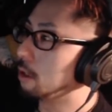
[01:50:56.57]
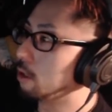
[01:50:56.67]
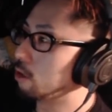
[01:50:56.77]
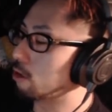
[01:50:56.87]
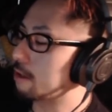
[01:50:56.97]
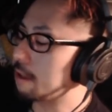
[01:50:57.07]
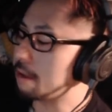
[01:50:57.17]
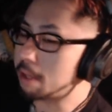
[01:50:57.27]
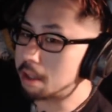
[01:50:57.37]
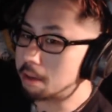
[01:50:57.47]
ちょっと攻
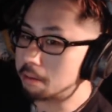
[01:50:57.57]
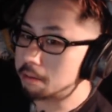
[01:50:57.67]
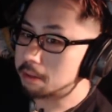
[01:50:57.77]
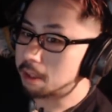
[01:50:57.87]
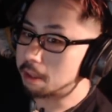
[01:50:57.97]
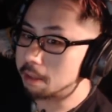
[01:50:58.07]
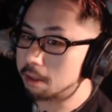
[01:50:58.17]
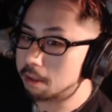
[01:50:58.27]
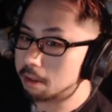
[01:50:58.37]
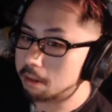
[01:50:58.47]
めてる髪
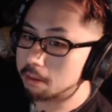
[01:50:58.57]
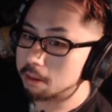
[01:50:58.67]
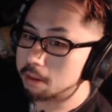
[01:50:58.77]
型だよね。